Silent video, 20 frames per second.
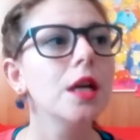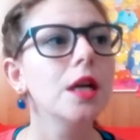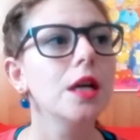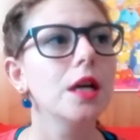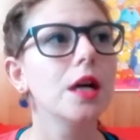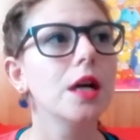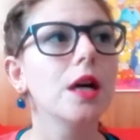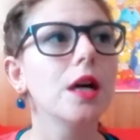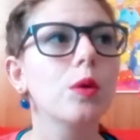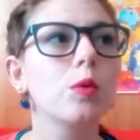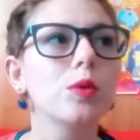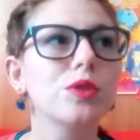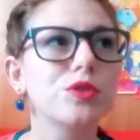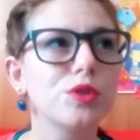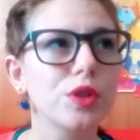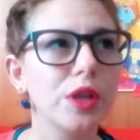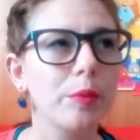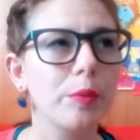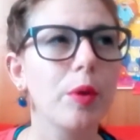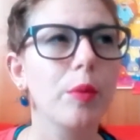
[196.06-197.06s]
Eh,
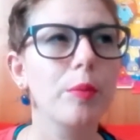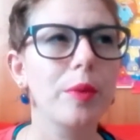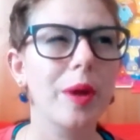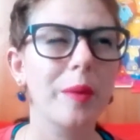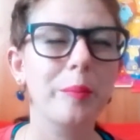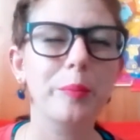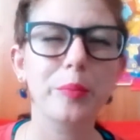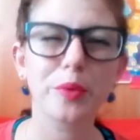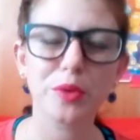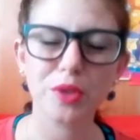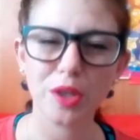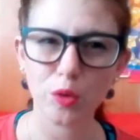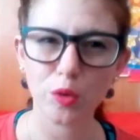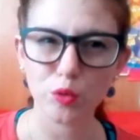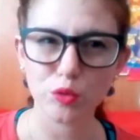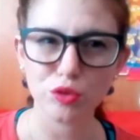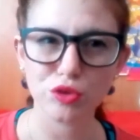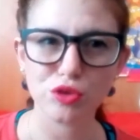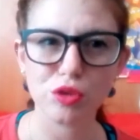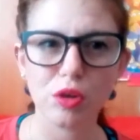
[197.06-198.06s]
questo libro mi ha un po'
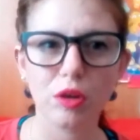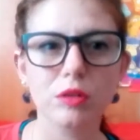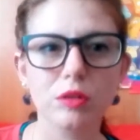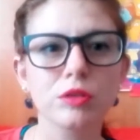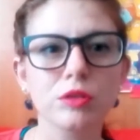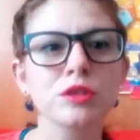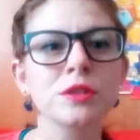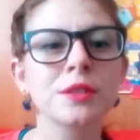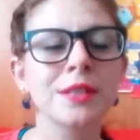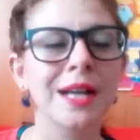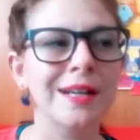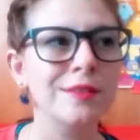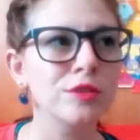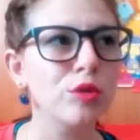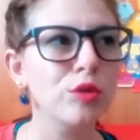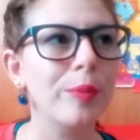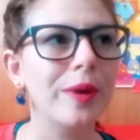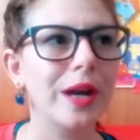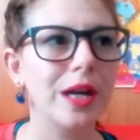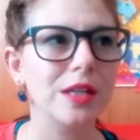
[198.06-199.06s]
deluso, non
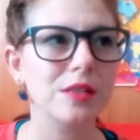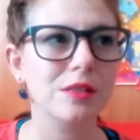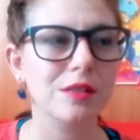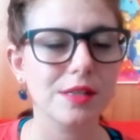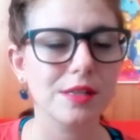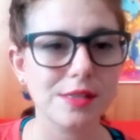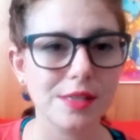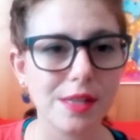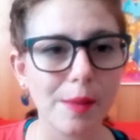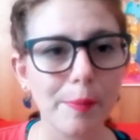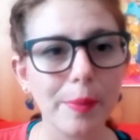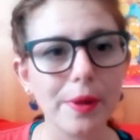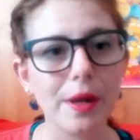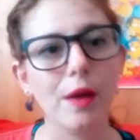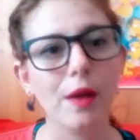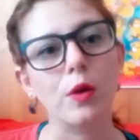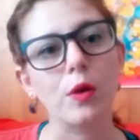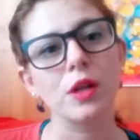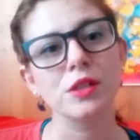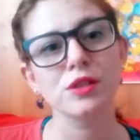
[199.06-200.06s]
tanto per la storia in sé perché
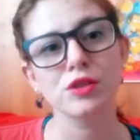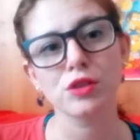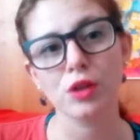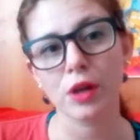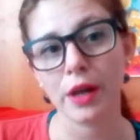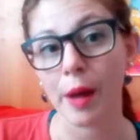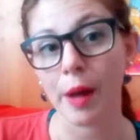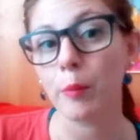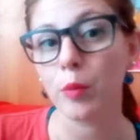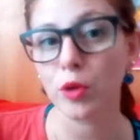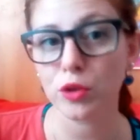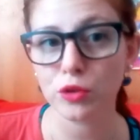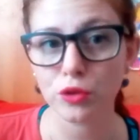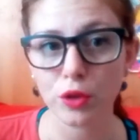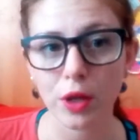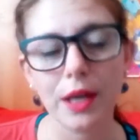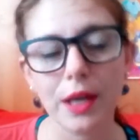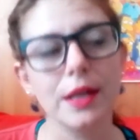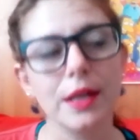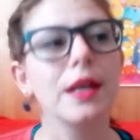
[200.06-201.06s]
era una storia molto
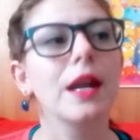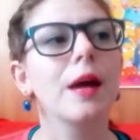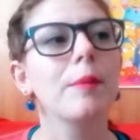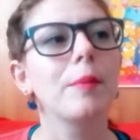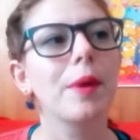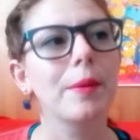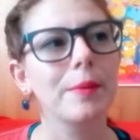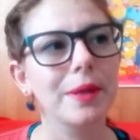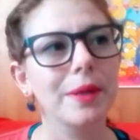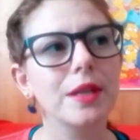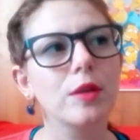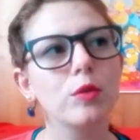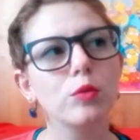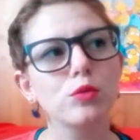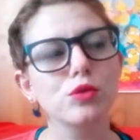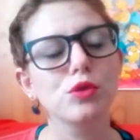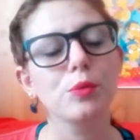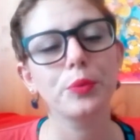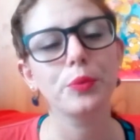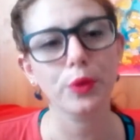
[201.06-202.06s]
carina, ma mi ha
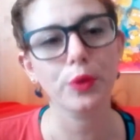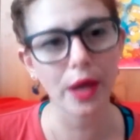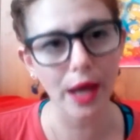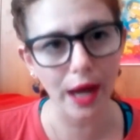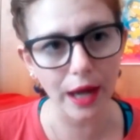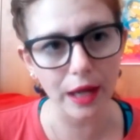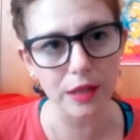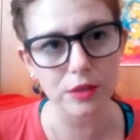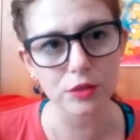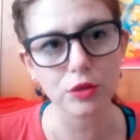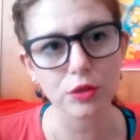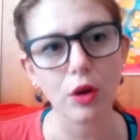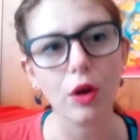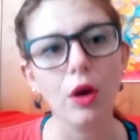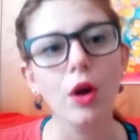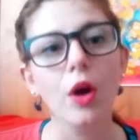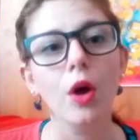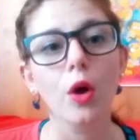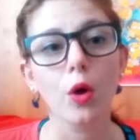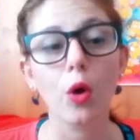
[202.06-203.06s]
deluso più che
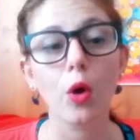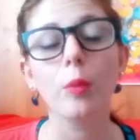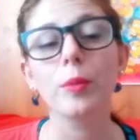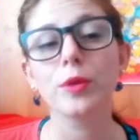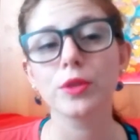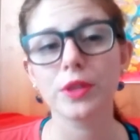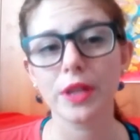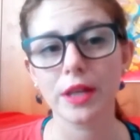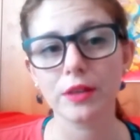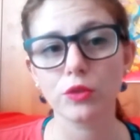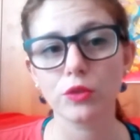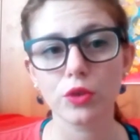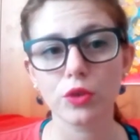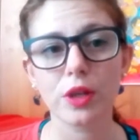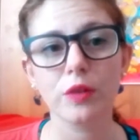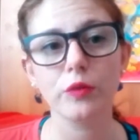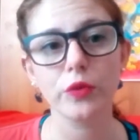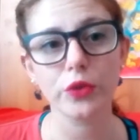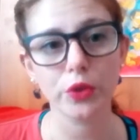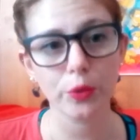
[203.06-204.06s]
altro, come ho detto
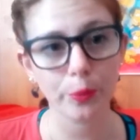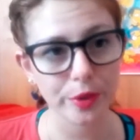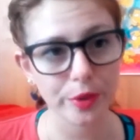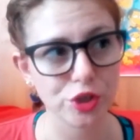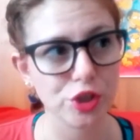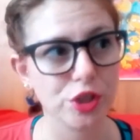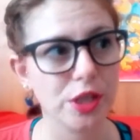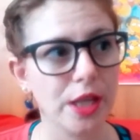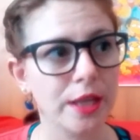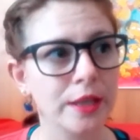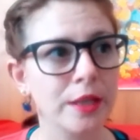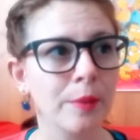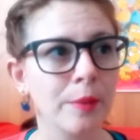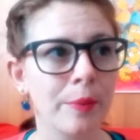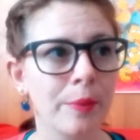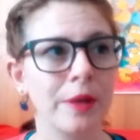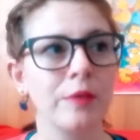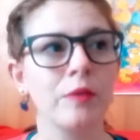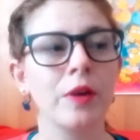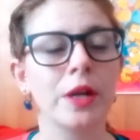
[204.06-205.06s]
nel video precedente,
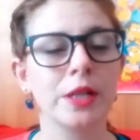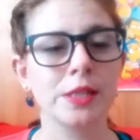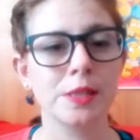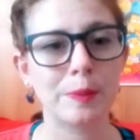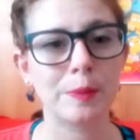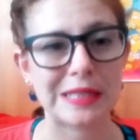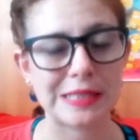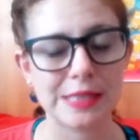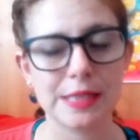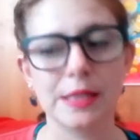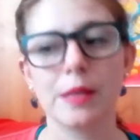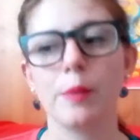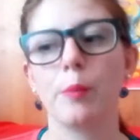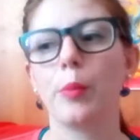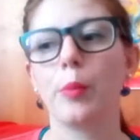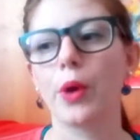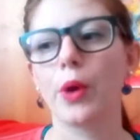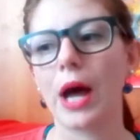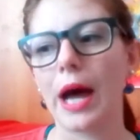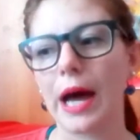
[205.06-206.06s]
per i vari sbalzi
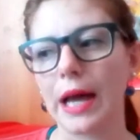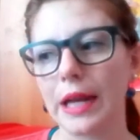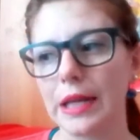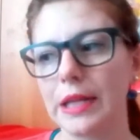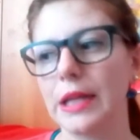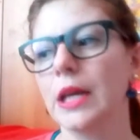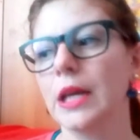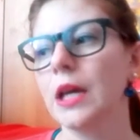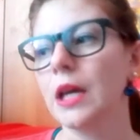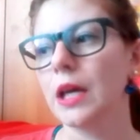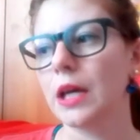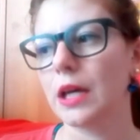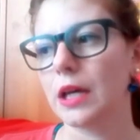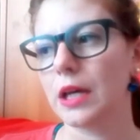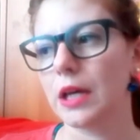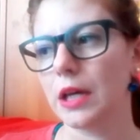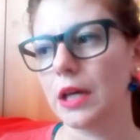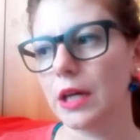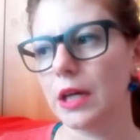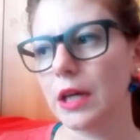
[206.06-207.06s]
temporali,
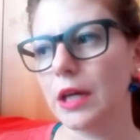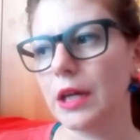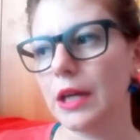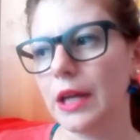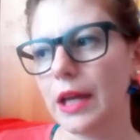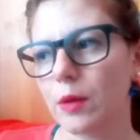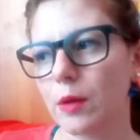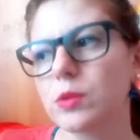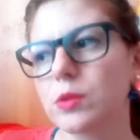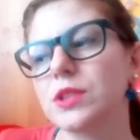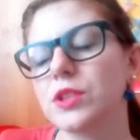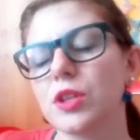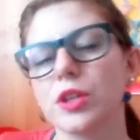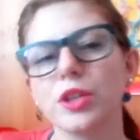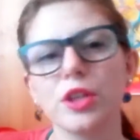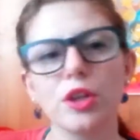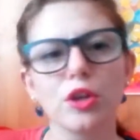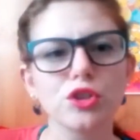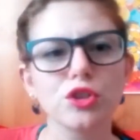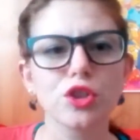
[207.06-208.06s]
eh, le
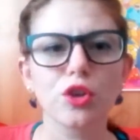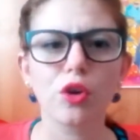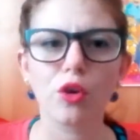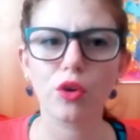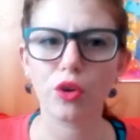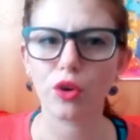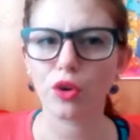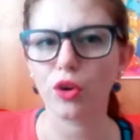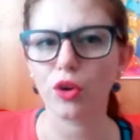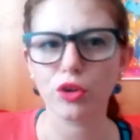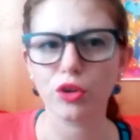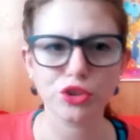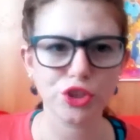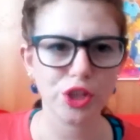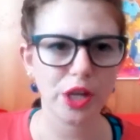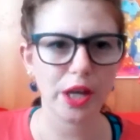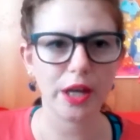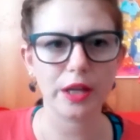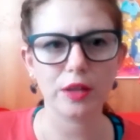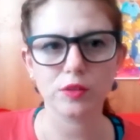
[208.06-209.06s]
questioni
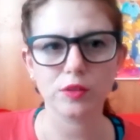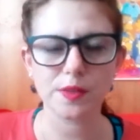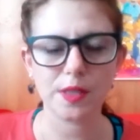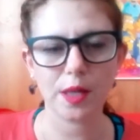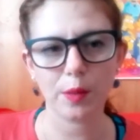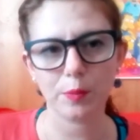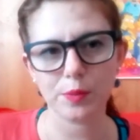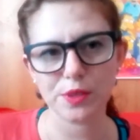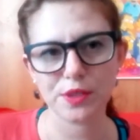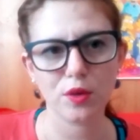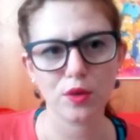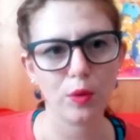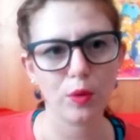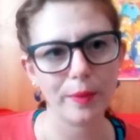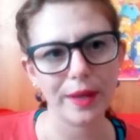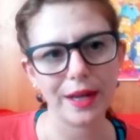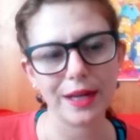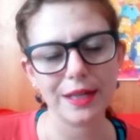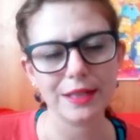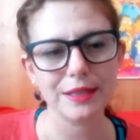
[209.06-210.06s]
logico-cronologiche che non si capiscono
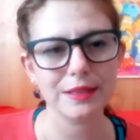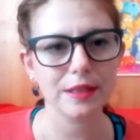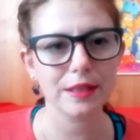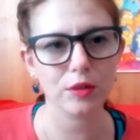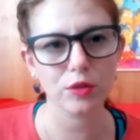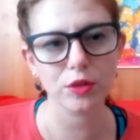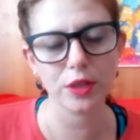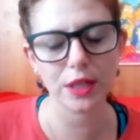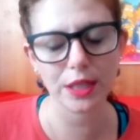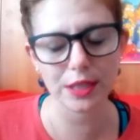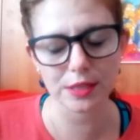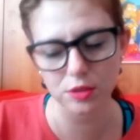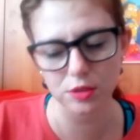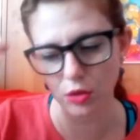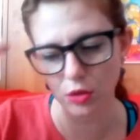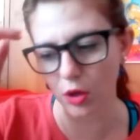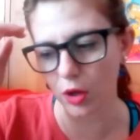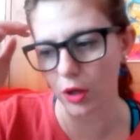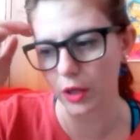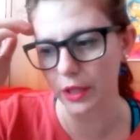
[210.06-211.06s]
bene all'interno della
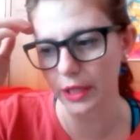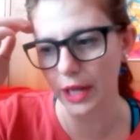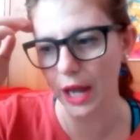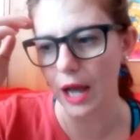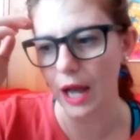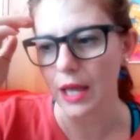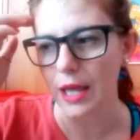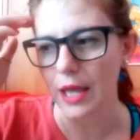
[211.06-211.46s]
storia